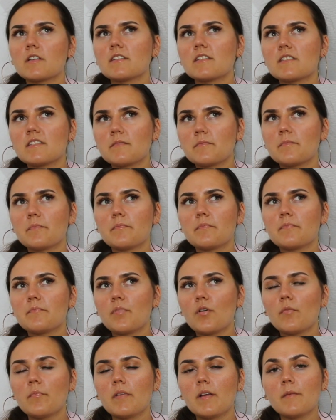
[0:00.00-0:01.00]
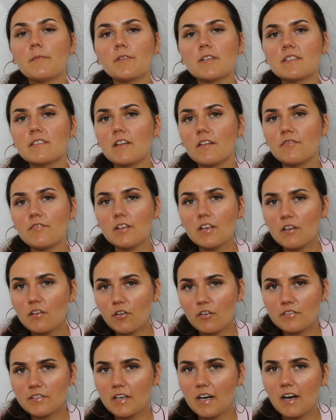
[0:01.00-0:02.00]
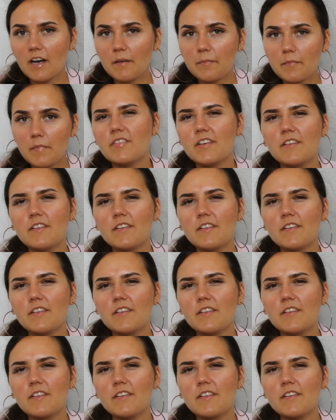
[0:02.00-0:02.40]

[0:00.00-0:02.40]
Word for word: dass es ein Problem, was sehr viele Leute haben.